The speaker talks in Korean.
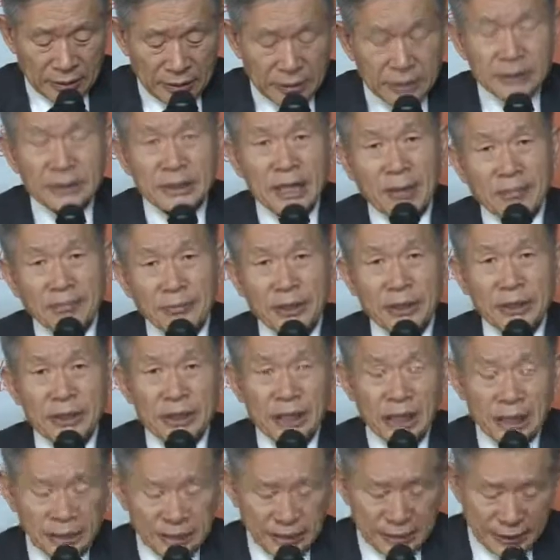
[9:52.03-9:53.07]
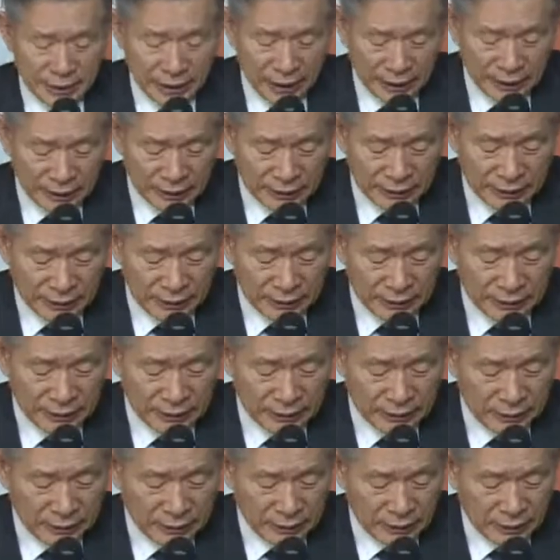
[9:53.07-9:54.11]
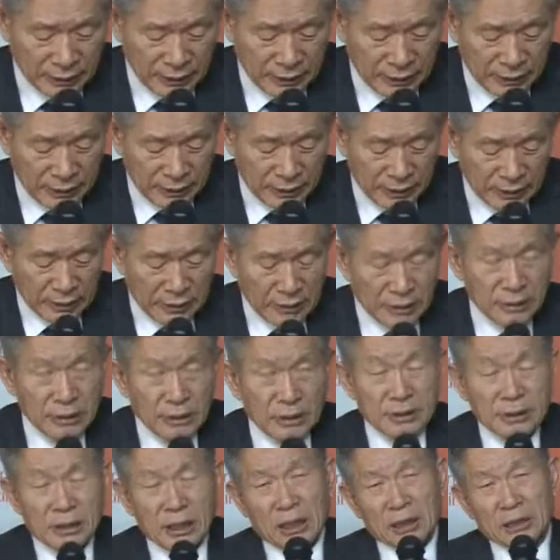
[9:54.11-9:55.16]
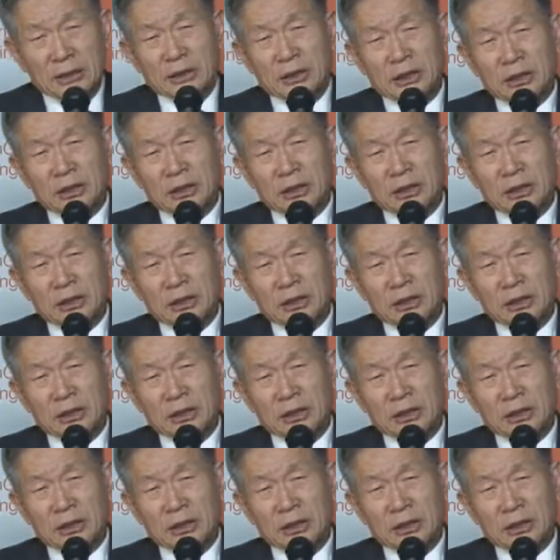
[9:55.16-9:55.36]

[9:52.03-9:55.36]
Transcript: 그 3년이라는 시간을 그냥